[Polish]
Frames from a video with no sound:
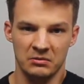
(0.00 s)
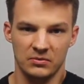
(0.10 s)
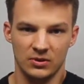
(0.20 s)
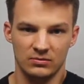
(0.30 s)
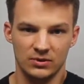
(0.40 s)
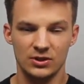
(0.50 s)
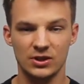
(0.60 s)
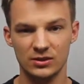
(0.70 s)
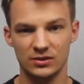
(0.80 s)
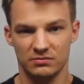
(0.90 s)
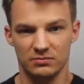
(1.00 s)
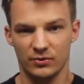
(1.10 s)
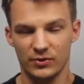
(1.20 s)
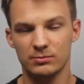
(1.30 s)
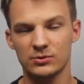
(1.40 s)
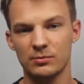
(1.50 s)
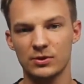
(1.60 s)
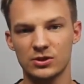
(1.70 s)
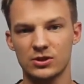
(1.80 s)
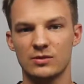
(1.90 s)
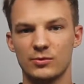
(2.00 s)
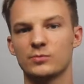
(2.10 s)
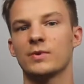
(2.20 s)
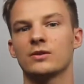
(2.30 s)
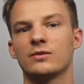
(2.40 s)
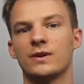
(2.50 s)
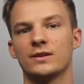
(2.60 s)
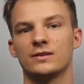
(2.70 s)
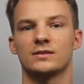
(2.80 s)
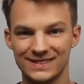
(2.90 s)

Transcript: no, ten czas powiedzmy sobie szczerze, był zmarnowany.